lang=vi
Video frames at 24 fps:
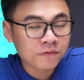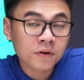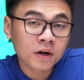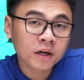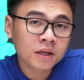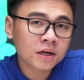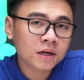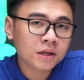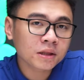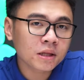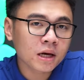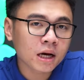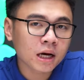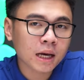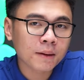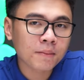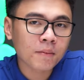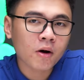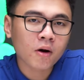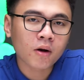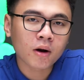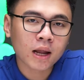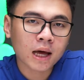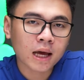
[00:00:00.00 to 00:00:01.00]
với những cái tựa
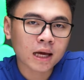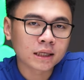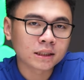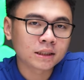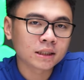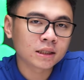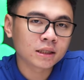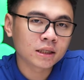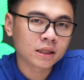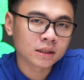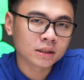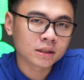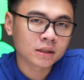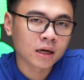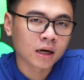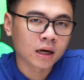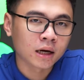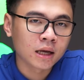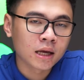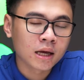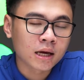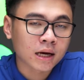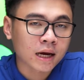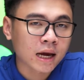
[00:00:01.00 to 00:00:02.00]
game online ở trên thị
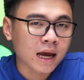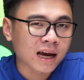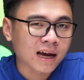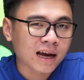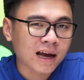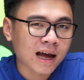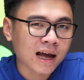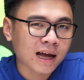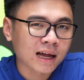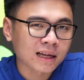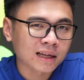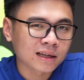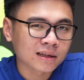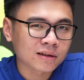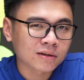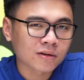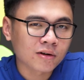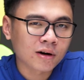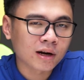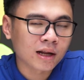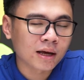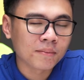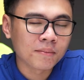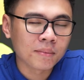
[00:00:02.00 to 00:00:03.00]
trường kể cả
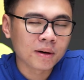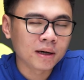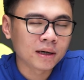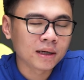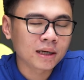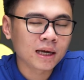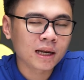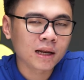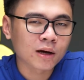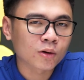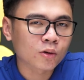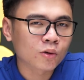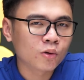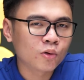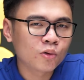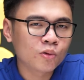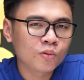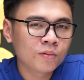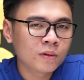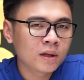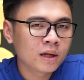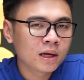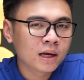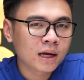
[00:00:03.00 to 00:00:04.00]
online mới hay là
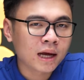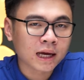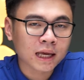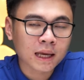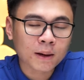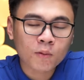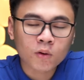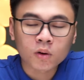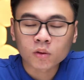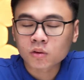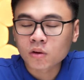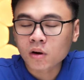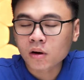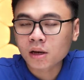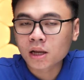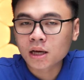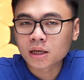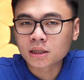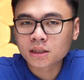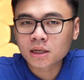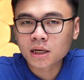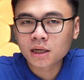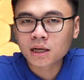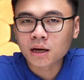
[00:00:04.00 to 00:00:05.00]
cũ anh em hoàn toàn có
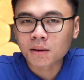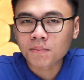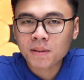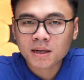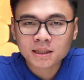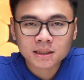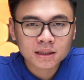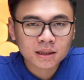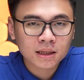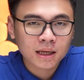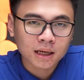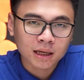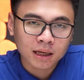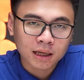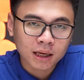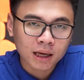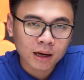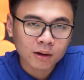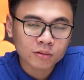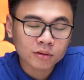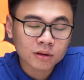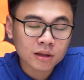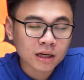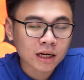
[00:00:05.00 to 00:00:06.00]
thể chơi được max setting
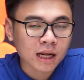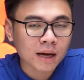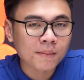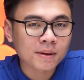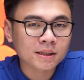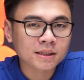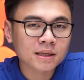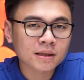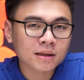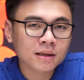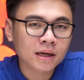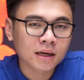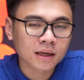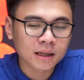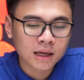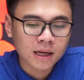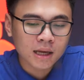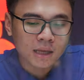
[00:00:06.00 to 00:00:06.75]
kéo tất cả max setting